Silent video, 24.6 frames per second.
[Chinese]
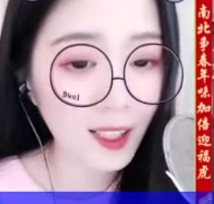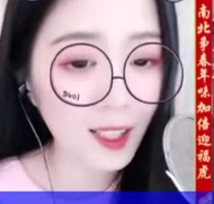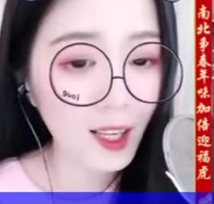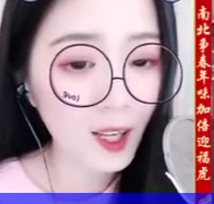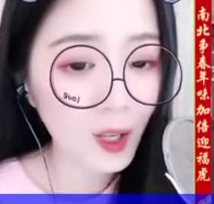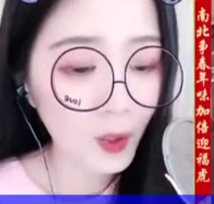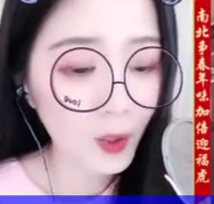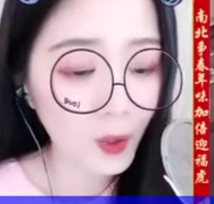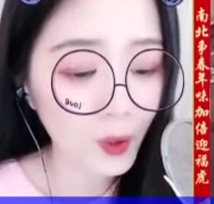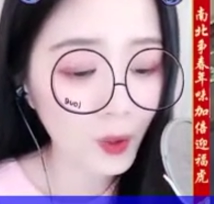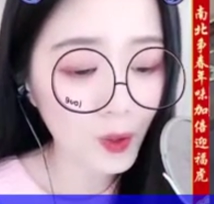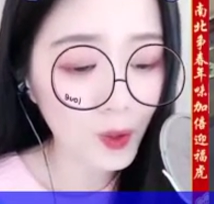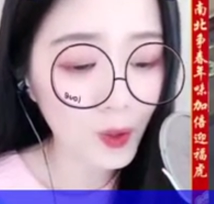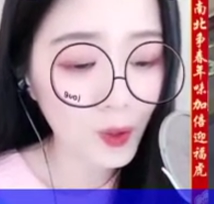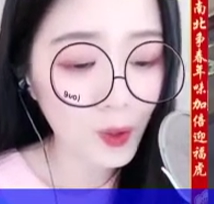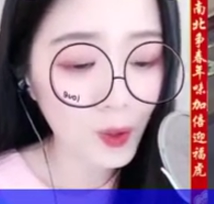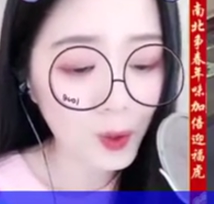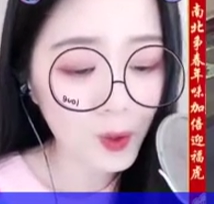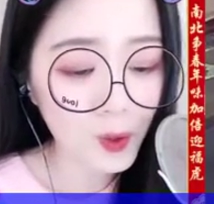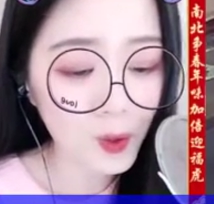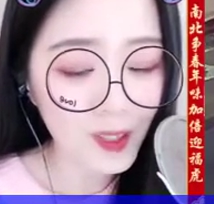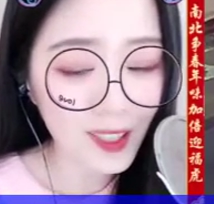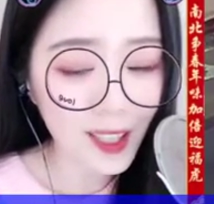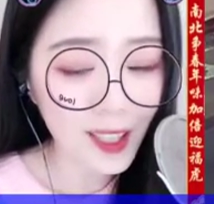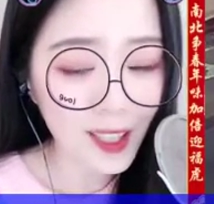让人
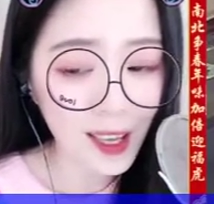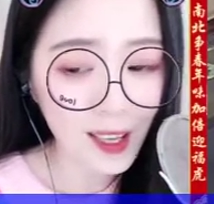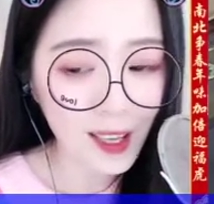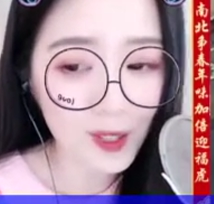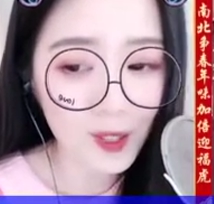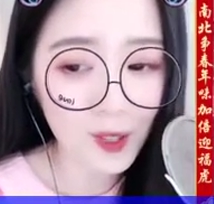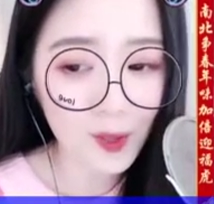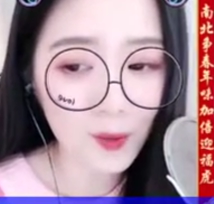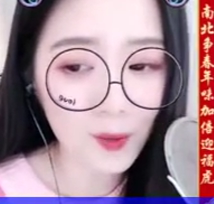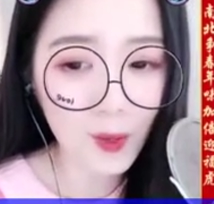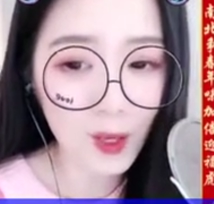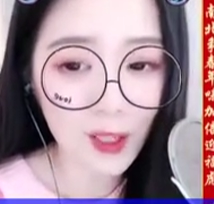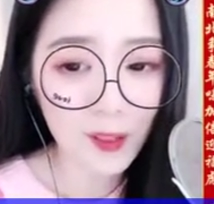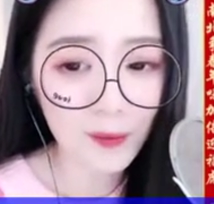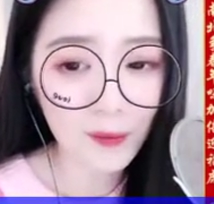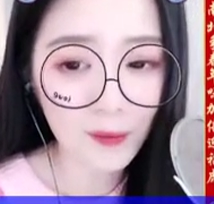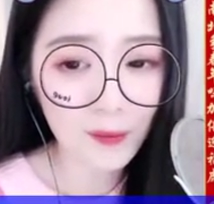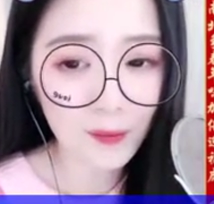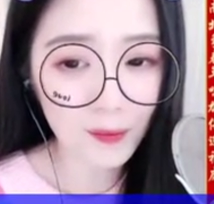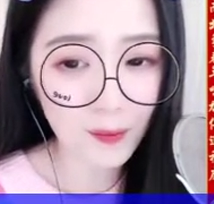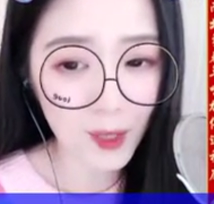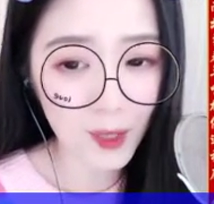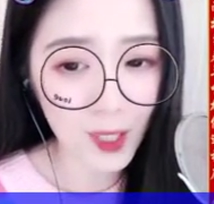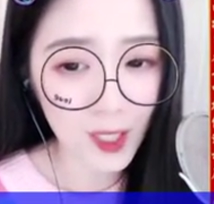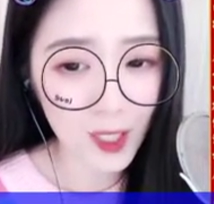让
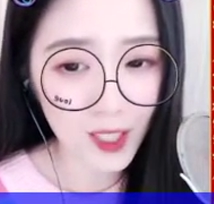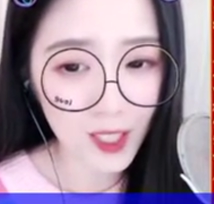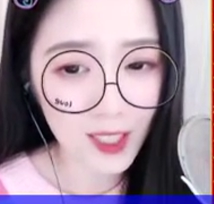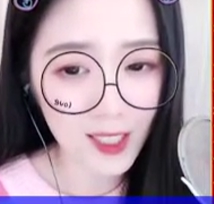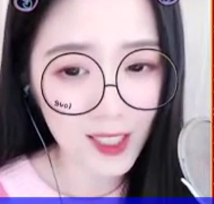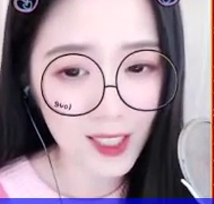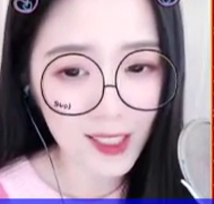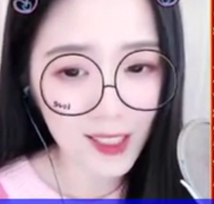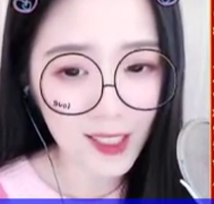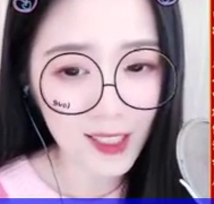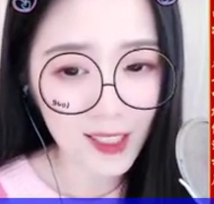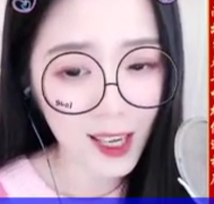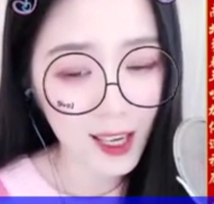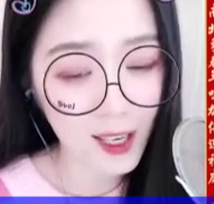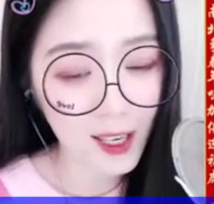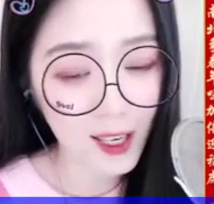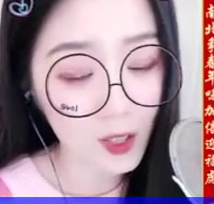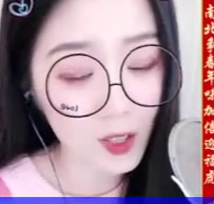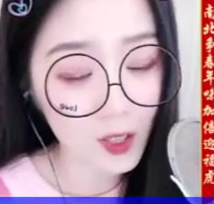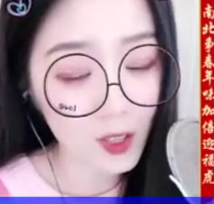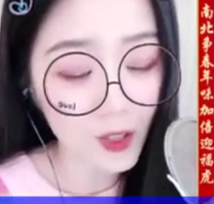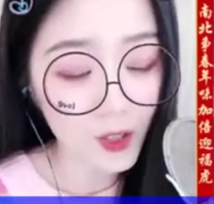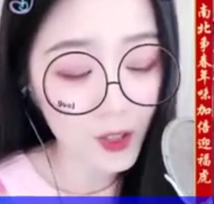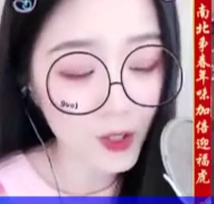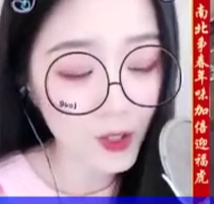人受不
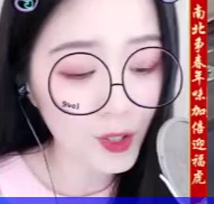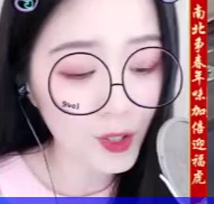了。